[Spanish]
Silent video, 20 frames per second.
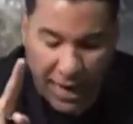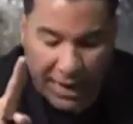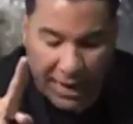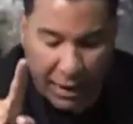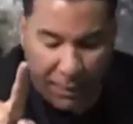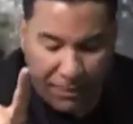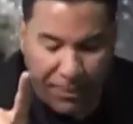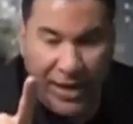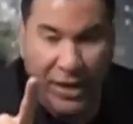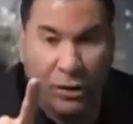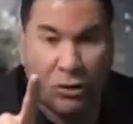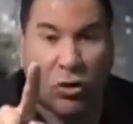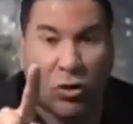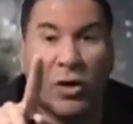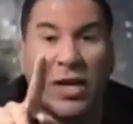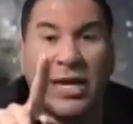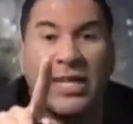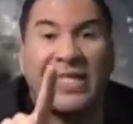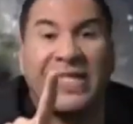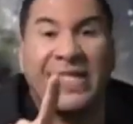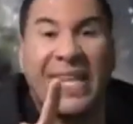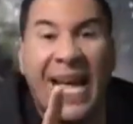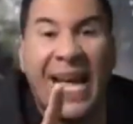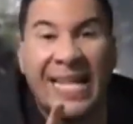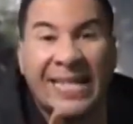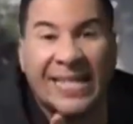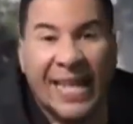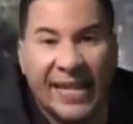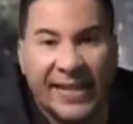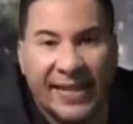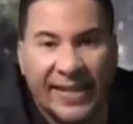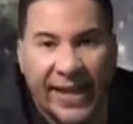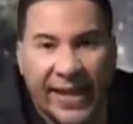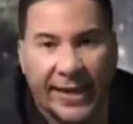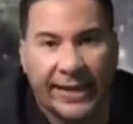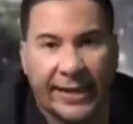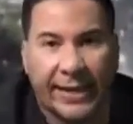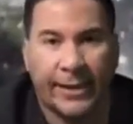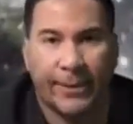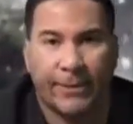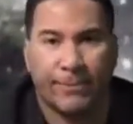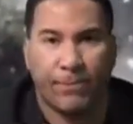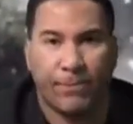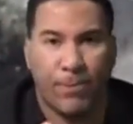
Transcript: Repito, 37.